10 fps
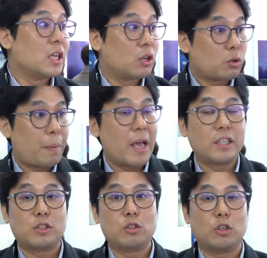이것도
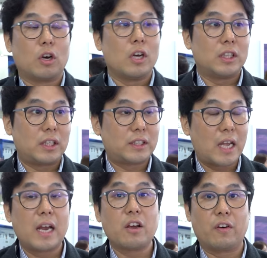베이스도 이제
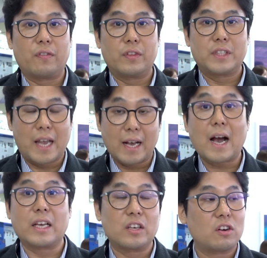재련,
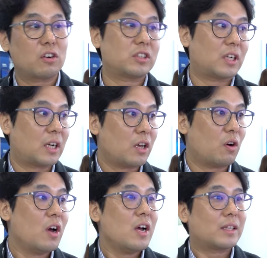재강 이런 거잖아요.